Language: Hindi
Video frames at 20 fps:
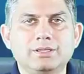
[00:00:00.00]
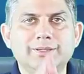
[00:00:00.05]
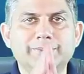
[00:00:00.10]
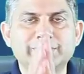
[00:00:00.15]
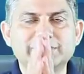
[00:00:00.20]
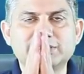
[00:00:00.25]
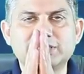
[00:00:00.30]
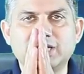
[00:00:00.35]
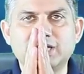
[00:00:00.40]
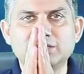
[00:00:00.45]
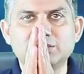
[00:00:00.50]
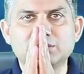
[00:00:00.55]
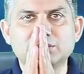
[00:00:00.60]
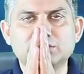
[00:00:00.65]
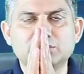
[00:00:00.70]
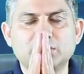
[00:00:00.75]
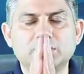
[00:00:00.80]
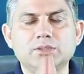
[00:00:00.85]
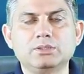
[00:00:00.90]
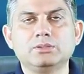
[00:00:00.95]
नमस्कार
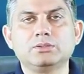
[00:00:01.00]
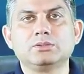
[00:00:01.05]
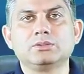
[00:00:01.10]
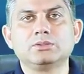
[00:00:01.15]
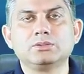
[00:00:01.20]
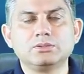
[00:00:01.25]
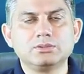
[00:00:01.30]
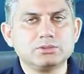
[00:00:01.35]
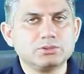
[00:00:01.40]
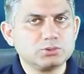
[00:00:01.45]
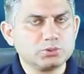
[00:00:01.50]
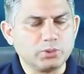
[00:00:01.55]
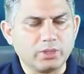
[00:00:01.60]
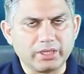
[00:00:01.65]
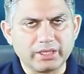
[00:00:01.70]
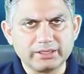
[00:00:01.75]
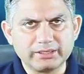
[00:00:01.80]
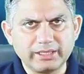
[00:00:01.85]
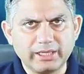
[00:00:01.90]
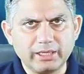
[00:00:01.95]
दोस्तों
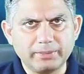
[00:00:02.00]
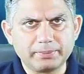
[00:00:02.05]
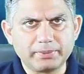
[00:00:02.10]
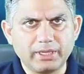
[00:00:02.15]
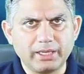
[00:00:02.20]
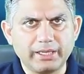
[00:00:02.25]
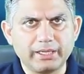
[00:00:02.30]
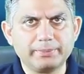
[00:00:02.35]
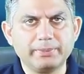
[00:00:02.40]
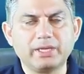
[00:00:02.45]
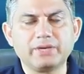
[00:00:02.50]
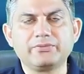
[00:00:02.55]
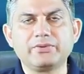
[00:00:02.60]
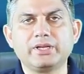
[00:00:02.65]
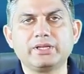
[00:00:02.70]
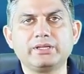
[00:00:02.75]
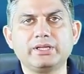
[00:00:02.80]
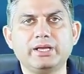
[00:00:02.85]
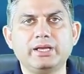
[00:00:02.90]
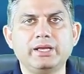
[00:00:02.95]
स्वागत है आपका एक बार
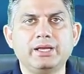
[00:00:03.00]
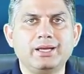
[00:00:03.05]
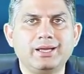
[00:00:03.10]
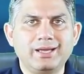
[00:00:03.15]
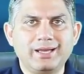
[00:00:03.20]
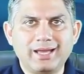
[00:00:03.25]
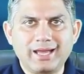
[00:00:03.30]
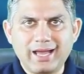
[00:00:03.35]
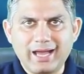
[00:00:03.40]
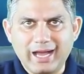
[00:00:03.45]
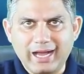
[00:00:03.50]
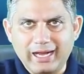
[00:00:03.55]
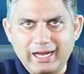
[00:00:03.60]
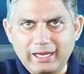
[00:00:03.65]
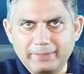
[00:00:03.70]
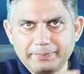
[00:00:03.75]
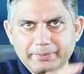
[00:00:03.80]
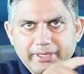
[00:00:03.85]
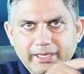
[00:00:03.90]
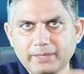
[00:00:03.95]
फिर से
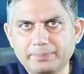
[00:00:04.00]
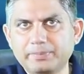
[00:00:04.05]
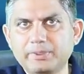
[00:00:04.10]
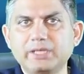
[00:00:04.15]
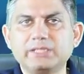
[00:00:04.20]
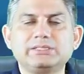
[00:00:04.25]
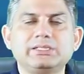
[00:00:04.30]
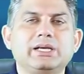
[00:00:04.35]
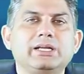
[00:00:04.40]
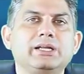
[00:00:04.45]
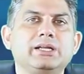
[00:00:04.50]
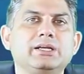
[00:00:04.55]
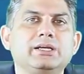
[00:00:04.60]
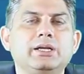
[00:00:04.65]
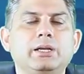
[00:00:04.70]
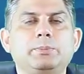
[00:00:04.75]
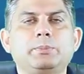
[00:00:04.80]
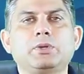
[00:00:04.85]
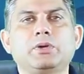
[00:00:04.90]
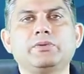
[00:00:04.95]
आपके अपने चैनल
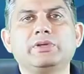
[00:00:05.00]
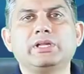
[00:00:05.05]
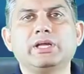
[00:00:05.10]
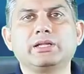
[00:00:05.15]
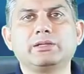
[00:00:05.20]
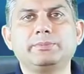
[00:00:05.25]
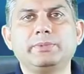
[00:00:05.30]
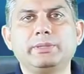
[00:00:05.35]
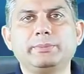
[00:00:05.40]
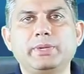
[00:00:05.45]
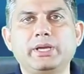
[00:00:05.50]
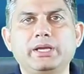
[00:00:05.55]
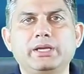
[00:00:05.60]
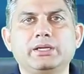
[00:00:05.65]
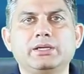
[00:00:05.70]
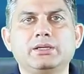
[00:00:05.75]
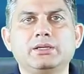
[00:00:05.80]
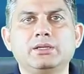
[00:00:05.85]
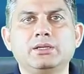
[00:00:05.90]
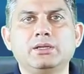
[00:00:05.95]
क्रिप्टो विद एसबी में
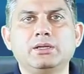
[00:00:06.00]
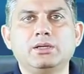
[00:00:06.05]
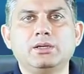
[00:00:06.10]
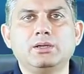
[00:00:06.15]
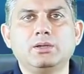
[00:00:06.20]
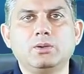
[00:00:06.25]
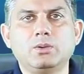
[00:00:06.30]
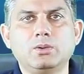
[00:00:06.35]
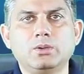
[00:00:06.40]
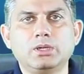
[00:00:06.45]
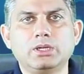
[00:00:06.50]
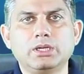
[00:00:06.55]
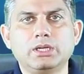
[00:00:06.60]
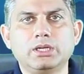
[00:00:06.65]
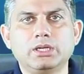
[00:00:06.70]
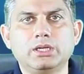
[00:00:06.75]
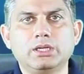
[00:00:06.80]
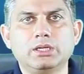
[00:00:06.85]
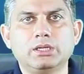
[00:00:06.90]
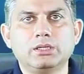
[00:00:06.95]
और
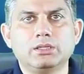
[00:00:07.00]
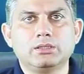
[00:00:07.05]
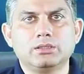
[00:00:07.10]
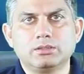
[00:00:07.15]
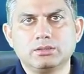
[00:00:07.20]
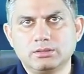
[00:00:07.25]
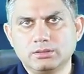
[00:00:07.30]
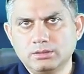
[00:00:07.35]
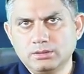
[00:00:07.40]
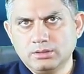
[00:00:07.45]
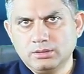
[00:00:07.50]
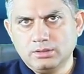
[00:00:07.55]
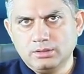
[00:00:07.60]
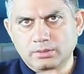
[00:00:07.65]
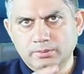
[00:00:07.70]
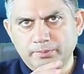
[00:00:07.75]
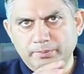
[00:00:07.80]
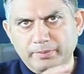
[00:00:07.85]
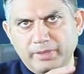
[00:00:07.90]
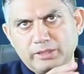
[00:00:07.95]

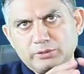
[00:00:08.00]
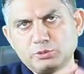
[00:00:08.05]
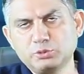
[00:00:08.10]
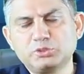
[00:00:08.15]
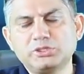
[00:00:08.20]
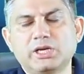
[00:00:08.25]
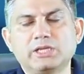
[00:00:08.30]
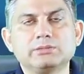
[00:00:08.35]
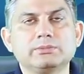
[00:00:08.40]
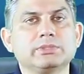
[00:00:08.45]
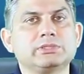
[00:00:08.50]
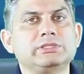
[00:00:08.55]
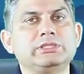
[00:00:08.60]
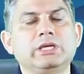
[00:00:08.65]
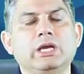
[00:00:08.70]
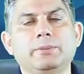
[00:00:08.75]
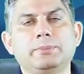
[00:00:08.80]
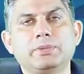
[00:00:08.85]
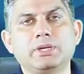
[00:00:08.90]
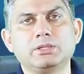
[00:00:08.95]
मैं सुशांत बख्शी
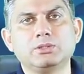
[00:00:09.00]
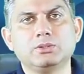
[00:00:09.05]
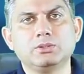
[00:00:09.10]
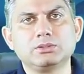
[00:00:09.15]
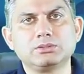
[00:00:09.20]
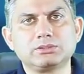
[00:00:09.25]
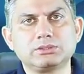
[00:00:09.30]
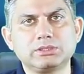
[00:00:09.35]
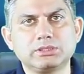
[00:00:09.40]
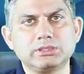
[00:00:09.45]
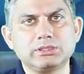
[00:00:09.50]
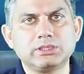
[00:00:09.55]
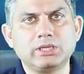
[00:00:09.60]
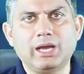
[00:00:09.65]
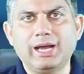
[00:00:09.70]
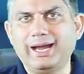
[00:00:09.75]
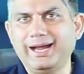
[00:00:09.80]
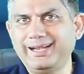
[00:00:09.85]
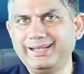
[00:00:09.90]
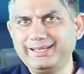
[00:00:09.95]
आपका दोस्त
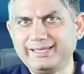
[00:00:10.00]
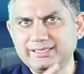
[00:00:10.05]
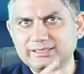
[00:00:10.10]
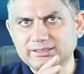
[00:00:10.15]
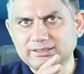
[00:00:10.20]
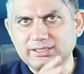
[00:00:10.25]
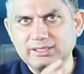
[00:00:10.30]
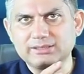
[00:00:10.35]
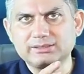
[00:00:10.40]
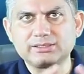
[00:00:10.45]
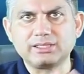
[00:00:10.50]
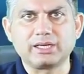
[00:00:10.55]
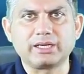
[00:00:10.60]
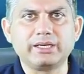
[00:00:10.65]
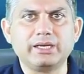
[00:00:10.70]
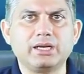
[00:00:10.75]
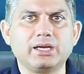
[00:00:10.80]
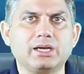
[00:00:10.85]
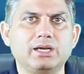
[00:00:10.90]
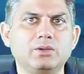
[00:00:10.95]
आज डिस्कस
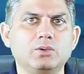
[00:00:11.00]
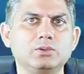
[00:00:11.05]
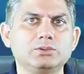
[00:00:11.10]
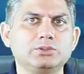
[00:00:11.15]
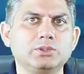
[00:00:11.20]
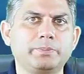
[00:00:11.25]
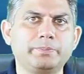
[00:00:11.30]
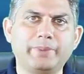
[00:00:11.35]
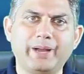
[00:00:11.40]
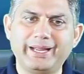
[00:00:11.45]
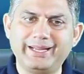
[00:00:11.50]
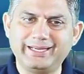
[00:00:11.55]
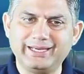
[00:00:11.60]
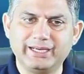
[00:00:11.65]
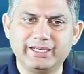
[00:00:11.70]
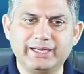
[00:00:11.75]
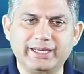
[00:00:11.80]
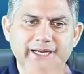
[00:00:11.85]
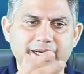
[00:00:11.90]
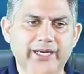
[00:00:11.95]
करने लगा हूं जो पाई का
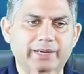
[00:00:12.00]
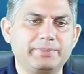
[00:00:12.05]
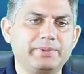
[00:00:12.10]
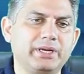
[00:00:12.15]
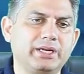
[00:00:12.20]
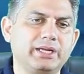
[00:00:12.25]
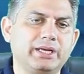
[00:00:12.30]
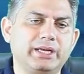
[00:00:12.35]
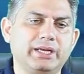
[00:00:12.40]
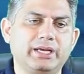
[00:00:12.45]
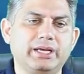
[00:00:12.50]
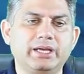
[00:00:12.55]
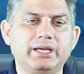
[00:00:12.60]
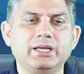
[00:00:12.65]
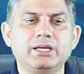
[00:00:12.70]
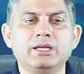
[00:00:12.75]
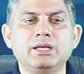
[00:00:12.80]
नया अपडेट आया है